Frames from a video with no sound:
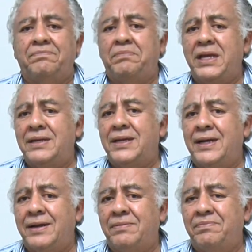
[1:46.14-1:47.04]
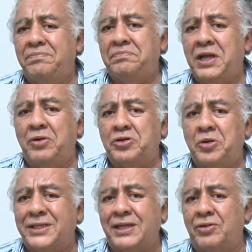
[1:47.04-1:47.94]
Peña
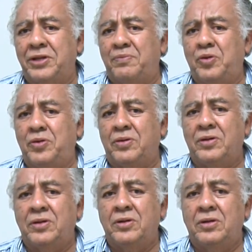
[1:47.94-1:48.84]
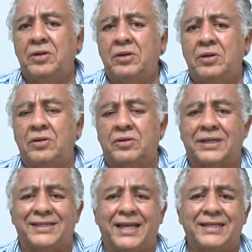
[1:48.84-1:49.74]
negoció hasta donde pudo. Los
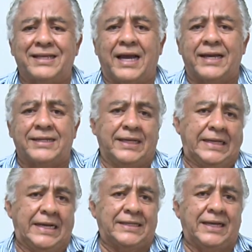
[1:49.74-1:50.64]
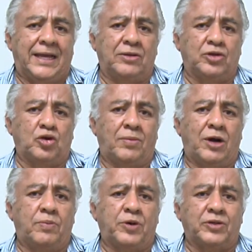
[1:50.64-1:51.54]
que están encarcelados o
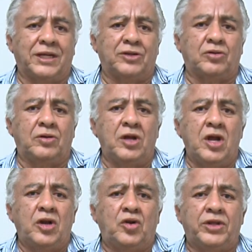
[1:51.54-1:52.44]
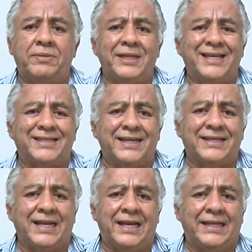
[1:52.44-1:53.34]
bajo proceso no deben de
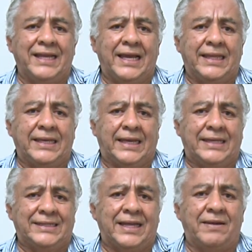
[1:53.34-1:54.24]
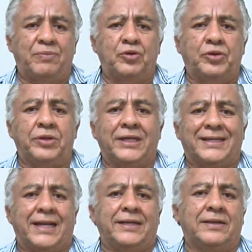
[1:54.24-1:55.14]
hacerse a la idea de que ya están a punto de
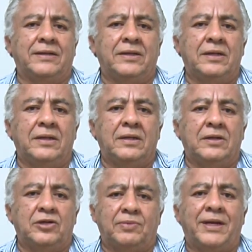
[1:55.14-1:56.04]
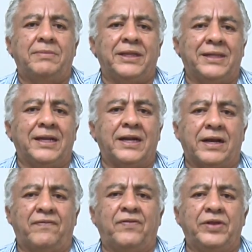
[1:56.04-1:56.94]
salir. Los van a mantener
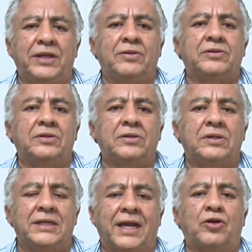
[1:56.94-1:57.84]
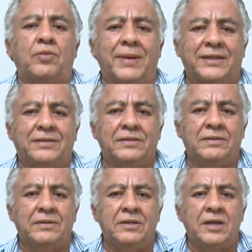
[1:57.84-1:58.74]
refundidos y algo más.
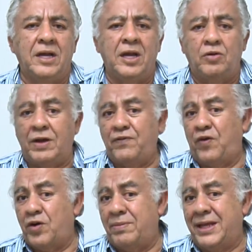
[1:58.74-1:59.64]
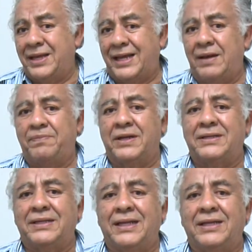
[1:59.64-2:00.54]
No hay forma de que el
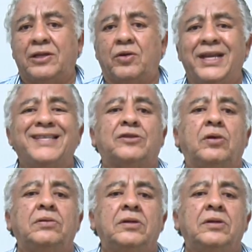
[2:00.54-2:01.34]
presidente honesto